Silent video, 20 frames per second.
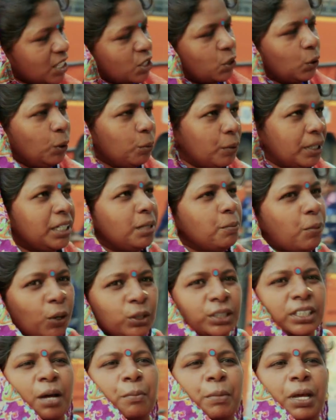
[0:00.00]
आज धूल मट्टी
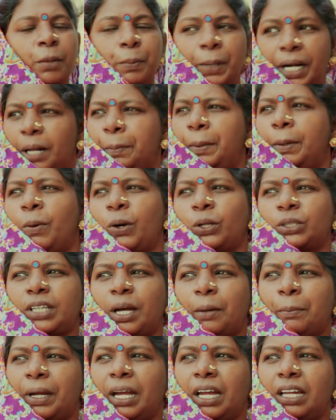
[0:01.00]
बहुत कम है और भीड़ भी बहुत
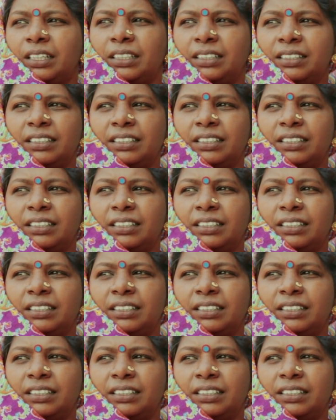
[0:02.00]
कम है